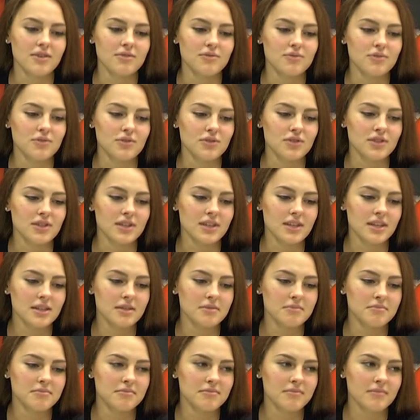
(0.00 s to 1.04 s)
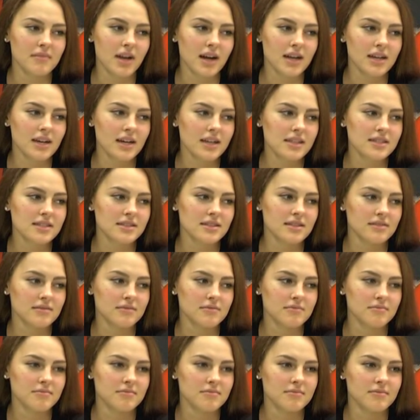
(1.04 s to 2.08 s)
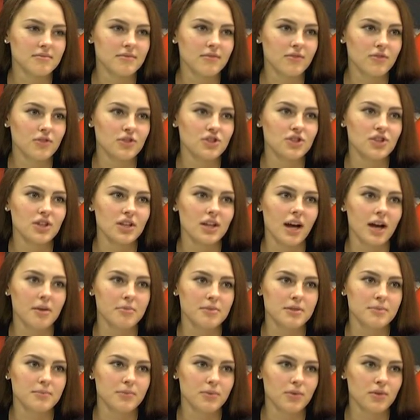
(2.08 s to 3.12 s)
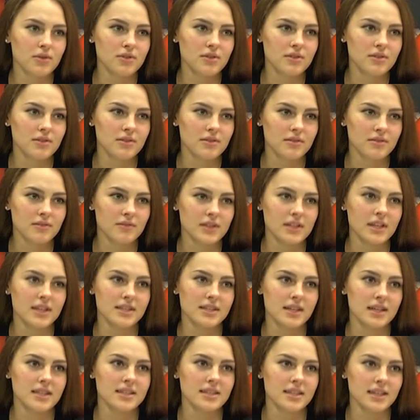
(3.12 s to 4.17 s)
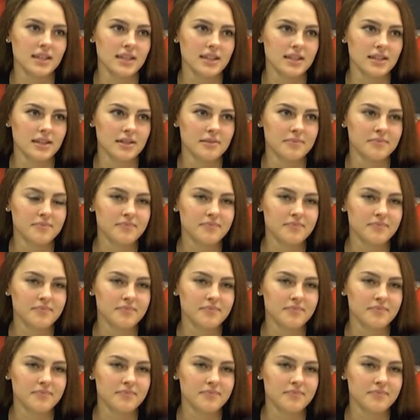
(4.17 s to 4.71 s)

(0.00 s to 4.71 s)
Вот. И как раз э, включили армспорт в эти сельские игры.